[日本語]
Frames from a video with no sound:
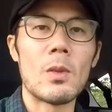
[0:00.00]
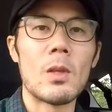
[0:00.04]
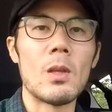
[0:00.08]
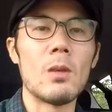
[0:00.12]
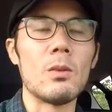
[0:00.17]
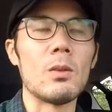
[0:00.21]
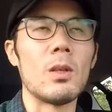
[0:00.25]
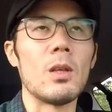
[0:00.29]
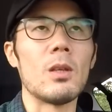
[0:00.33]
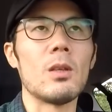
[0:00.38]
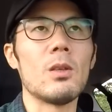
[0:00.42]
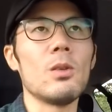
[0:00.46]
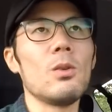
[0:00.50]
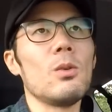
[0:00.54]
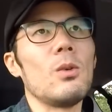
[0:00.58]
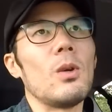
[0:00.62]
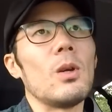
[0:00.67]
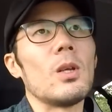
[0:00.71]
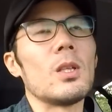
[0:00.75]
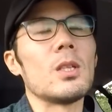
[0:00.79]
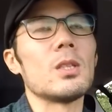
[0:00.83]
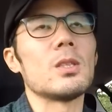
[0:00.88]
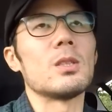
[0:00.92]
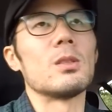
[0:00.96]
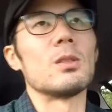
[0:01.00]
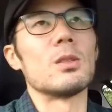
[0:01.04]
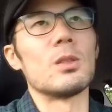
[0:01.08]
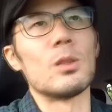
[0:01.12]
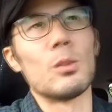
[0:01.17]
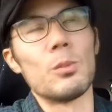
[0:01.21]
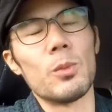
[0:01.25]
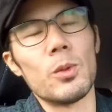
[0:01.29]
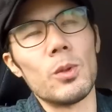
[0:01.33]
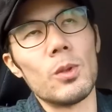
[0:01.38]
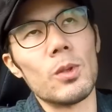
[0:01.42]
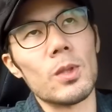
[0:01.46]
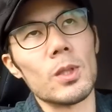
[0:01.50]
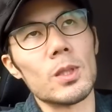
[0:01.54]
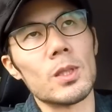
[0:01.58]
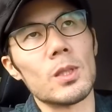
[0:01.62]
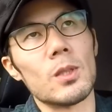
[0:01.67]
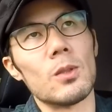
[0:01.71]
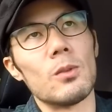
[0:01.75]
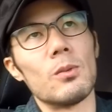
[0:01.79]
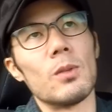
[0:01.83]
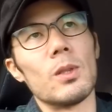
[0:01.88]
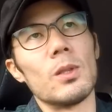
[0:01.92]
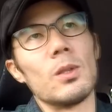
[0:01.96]
なので今日話してるその
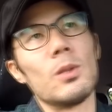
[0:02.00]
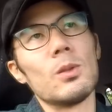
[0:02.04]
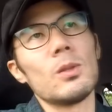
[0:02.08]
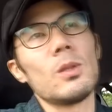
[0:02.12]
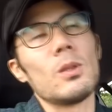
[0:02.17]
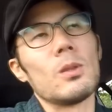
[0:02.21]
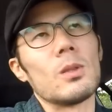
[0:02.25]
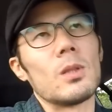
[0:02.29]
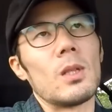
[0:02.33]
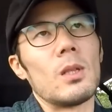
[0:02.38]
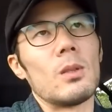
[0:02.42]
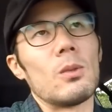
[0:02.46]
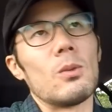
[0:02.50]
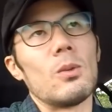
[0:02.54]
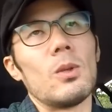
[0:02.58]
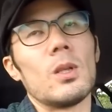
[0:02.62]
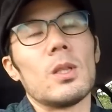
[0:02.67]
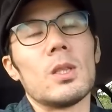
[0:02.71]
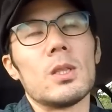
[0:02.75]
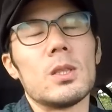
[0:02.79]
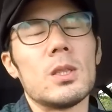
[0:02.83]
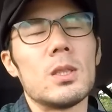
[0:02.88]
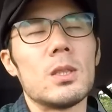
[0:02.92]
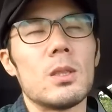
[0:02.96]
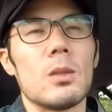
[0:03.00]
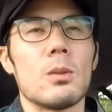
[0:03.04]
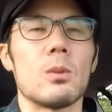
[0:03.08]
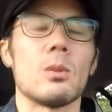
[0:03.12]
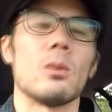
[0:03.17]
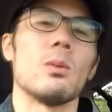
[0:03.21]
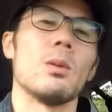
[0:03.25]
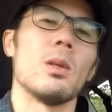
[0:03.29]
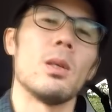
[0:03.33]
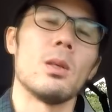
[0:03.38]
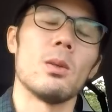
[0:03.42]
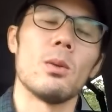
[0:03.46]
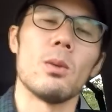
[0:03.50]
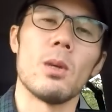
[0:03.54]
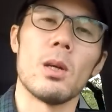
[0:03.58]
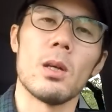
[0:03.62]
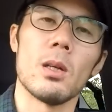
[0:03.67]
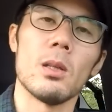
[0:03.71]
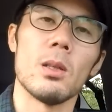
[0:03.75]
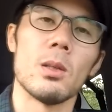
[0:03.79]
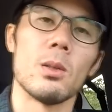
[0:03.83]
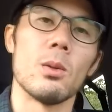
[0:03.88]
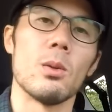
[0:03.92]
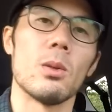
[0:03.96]
プロレス論は与謝野さんとお話ししたことの影響が
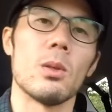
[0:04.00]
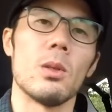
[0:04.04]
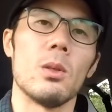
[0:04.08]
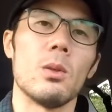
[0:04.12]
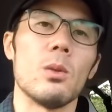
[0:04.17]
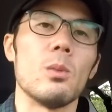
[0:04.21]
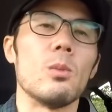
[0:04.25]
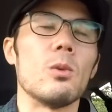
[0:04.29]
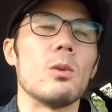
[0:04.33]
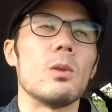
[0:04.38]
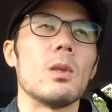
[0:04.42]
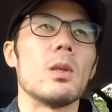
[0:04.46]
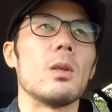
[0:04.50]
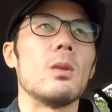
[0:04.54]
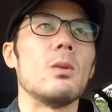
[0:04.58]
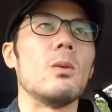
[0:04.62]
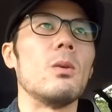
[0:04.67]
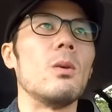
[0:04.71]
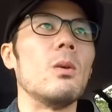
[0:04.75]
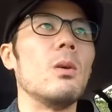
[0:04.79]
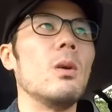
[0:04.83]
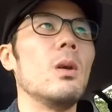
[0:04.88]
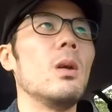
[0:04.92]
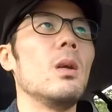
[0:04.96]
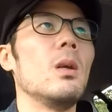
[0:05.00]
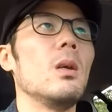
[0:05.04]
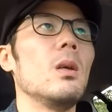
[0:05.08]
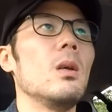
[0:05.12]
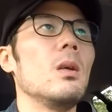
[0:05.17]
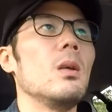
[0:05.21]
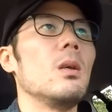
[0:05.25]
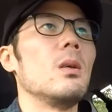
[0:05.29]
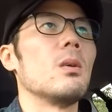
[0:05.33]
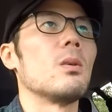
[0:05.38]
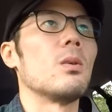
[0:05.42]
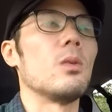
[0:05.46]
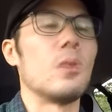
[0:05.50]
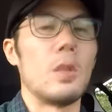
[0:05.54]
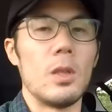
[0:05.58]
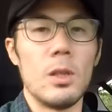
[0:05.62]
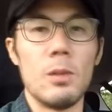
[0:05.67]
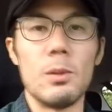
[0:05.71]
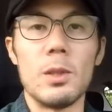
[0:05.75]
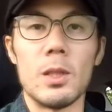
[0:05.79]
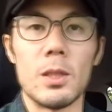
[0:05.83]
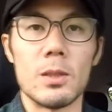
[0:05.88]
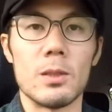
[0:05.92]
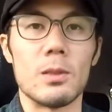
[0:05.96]
かなり大きいと思うんだけどこういうのは
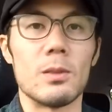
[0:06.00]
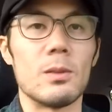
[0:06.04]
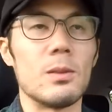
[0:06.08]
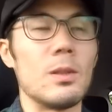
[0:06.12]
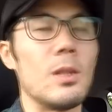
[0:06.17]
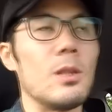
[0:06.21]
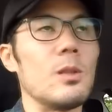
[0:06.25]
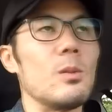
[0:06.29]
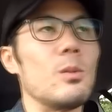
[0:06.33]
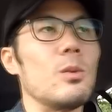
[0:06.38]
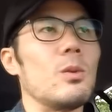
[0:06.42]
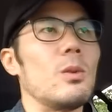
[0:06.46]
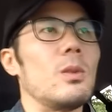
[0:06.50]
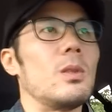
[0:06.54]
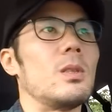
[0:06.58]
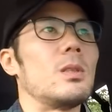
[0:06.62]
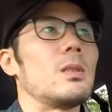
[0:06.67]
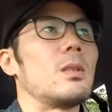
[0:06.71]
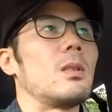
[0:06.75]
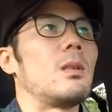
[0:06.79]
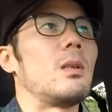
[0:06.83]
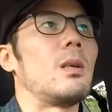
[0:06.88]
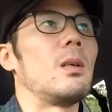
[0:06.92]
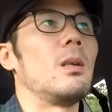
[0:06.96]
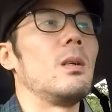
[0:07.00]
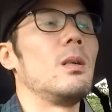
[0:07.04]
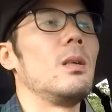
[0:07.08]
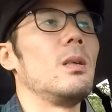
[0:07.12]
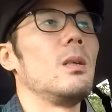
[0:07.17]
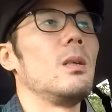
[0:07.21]
日々ね進んでいくものですから。